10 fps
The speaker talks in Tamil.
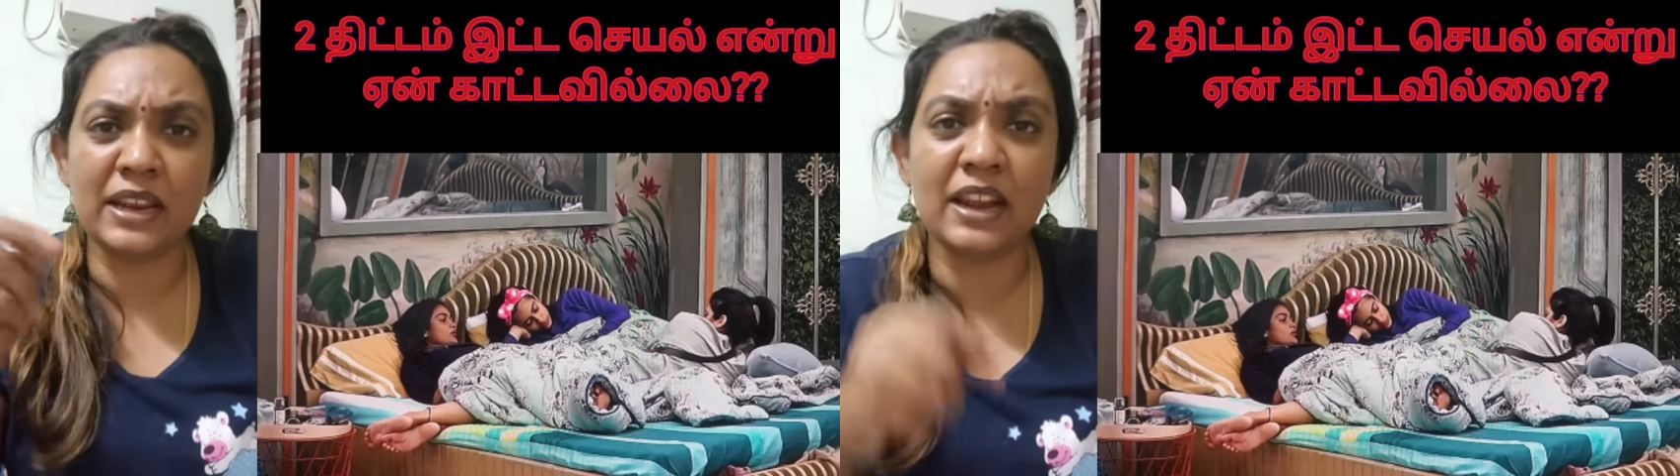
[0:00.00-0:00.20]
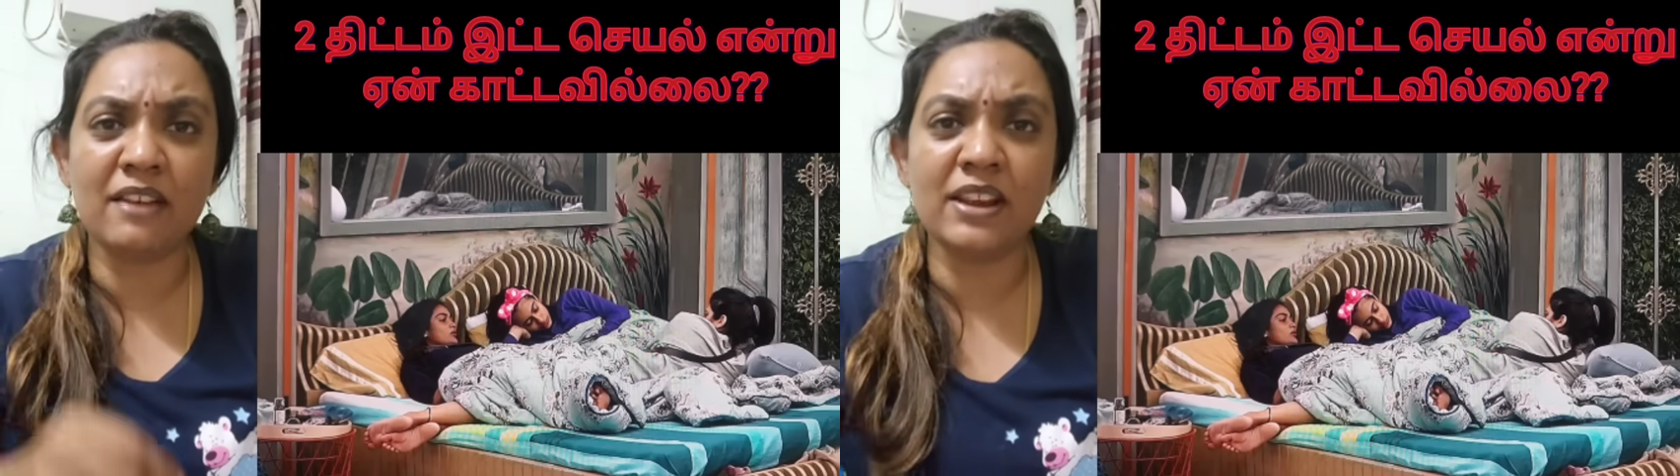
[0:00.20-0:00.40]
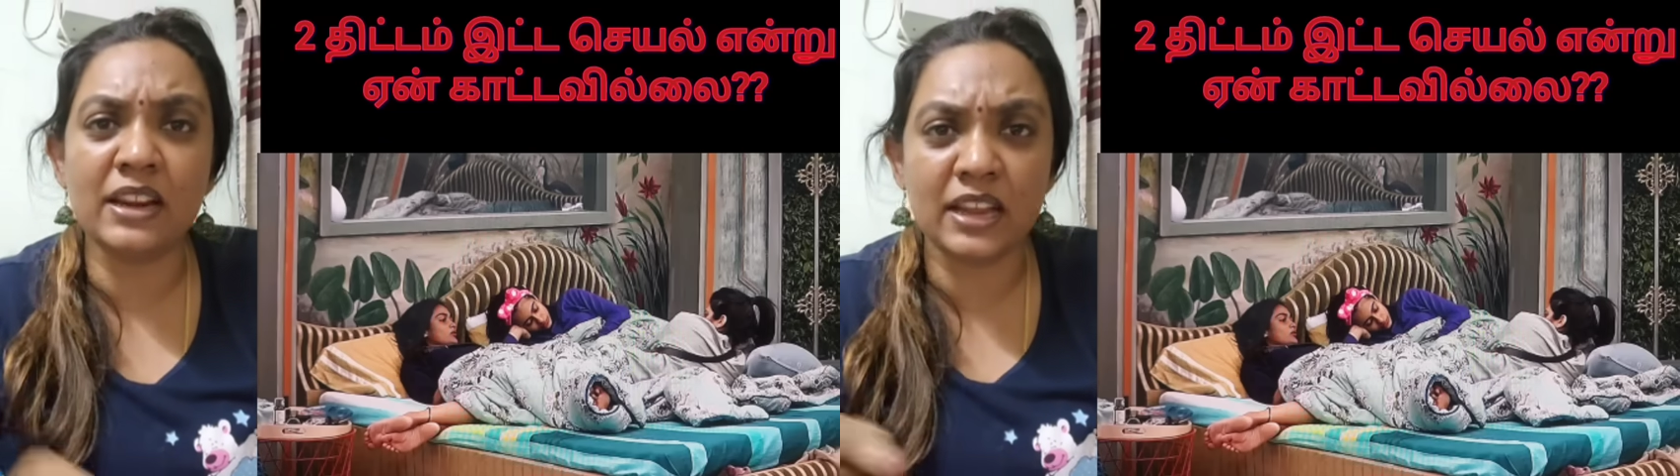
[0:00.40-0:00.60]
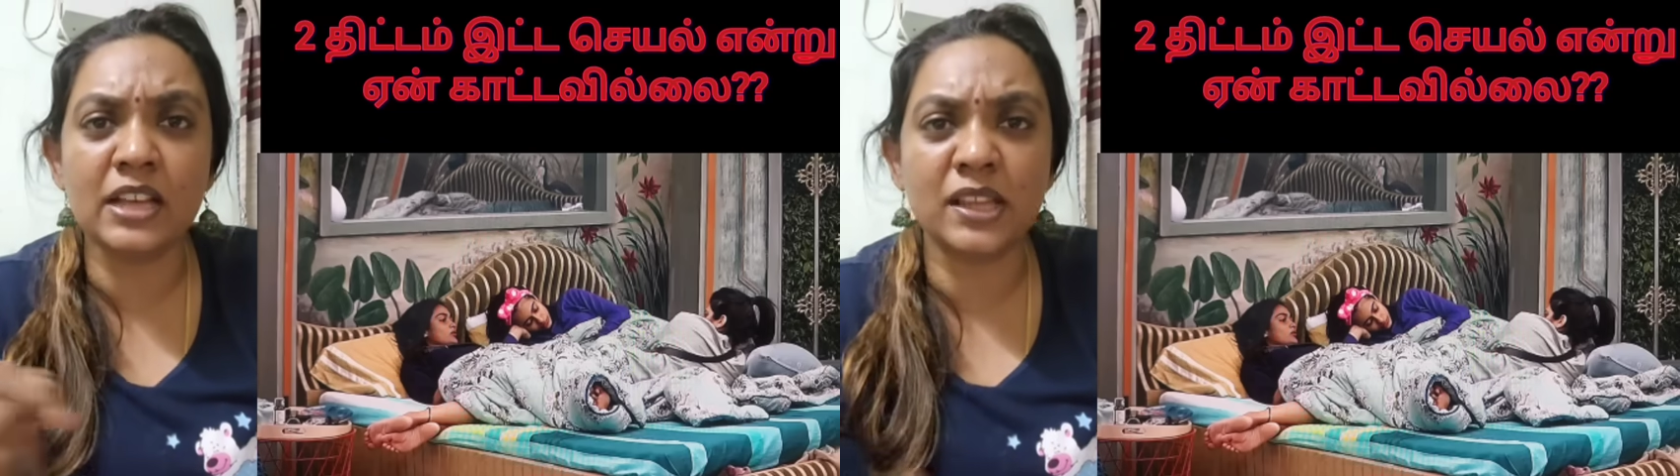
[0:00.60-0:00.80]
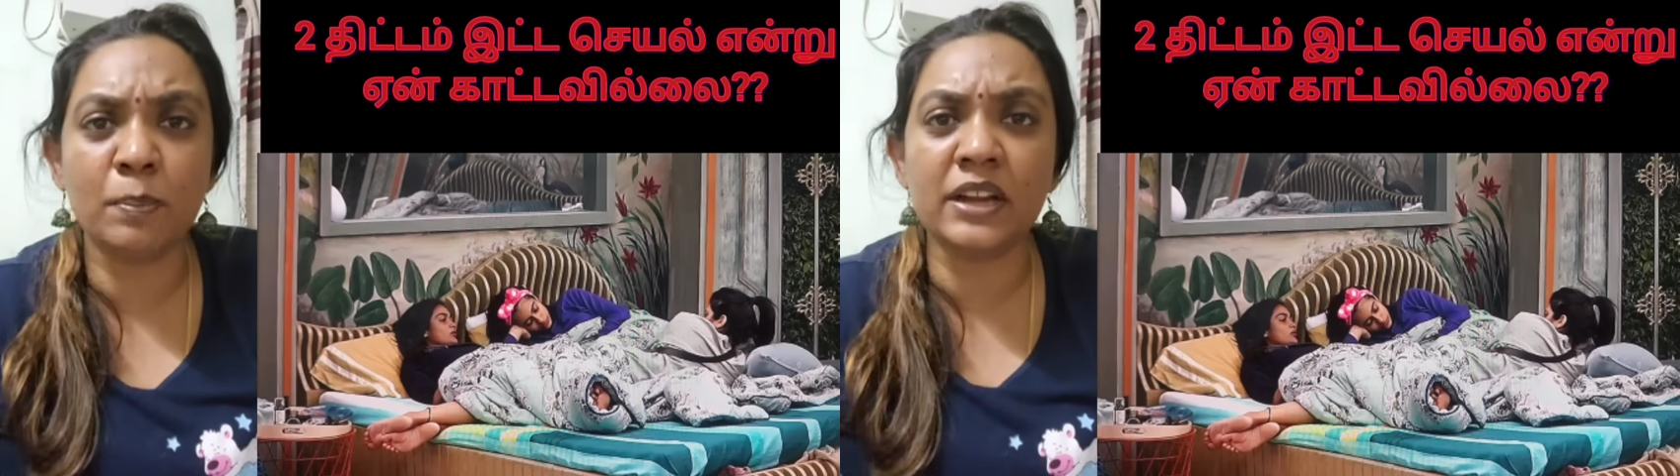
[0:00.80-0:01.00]
பெரிய லெவல்ல
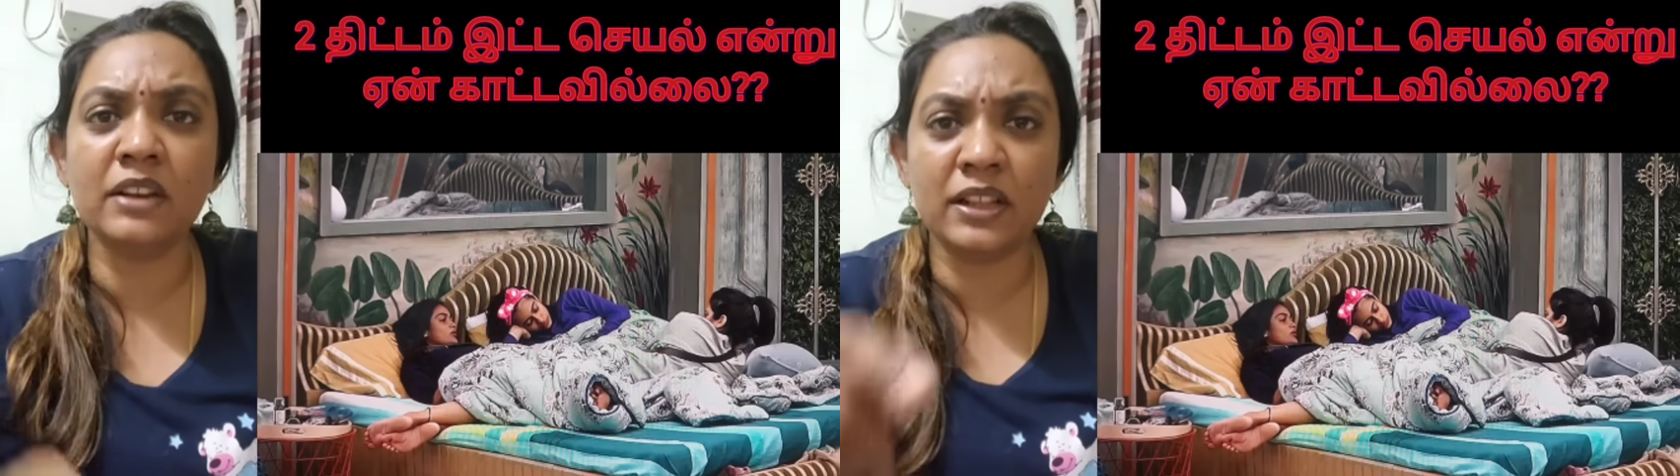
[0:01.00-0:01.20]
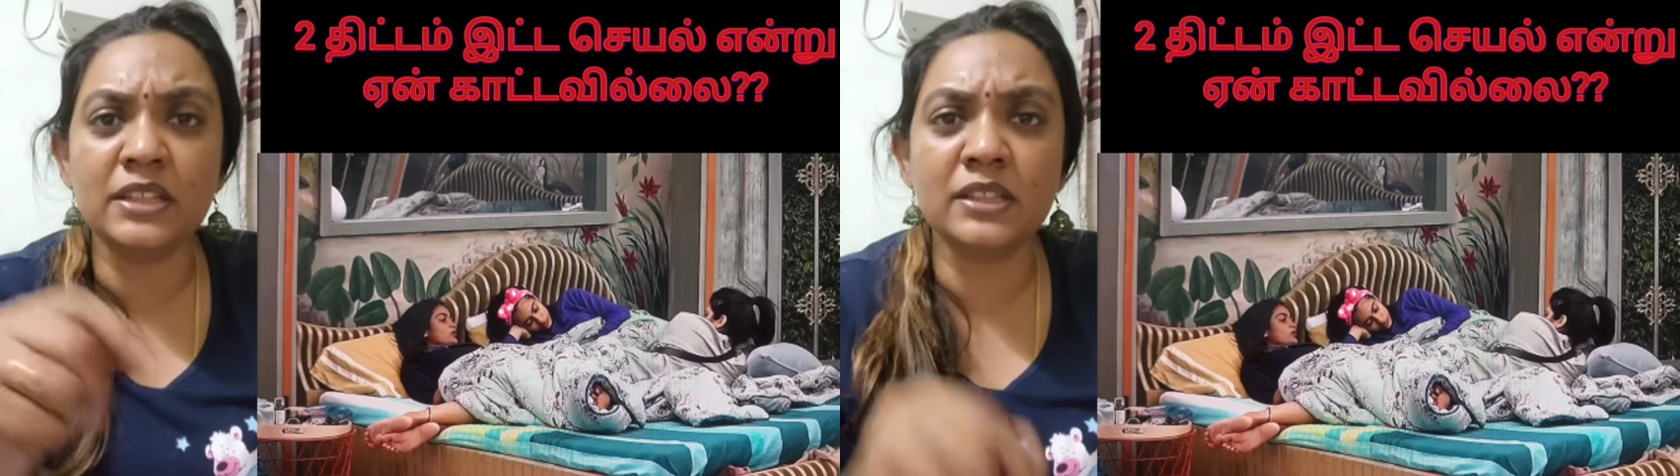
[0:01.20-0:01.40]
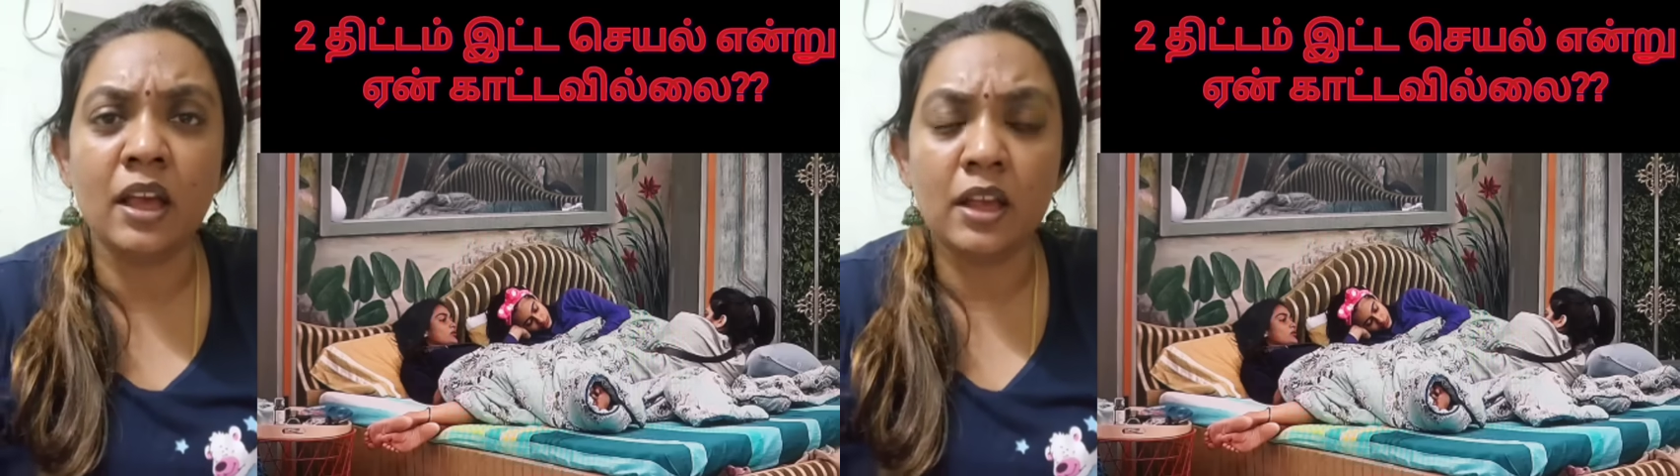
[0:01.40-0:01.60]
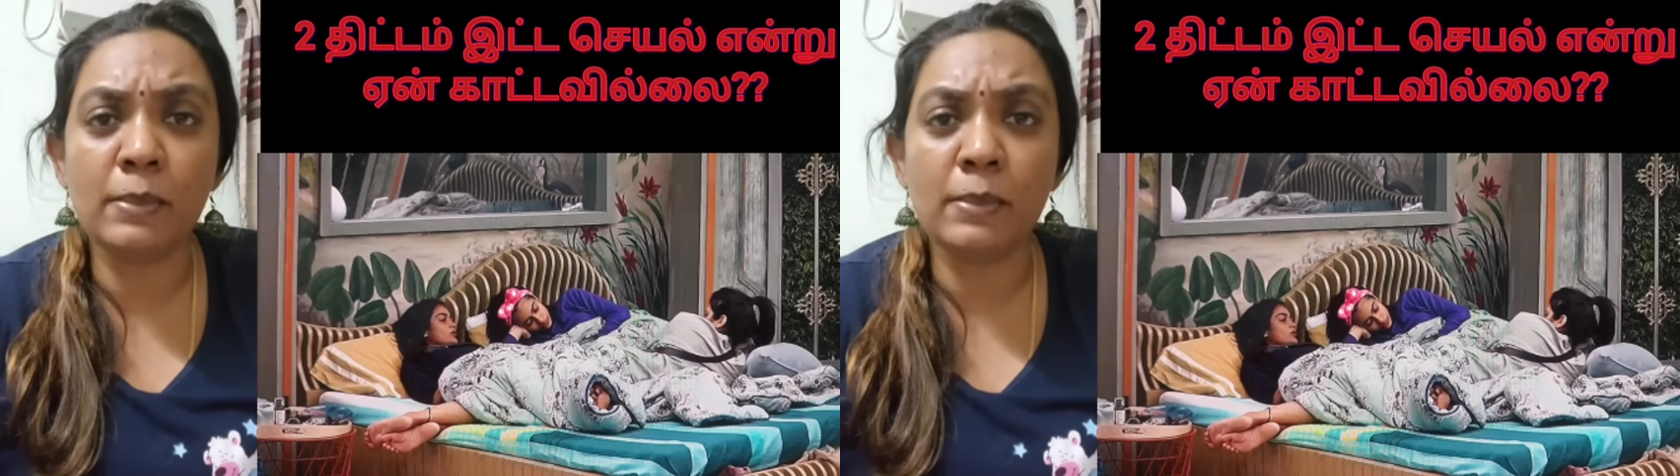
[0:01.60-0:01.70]
ரிஹர்சல் பண்ணிட்டு வந்து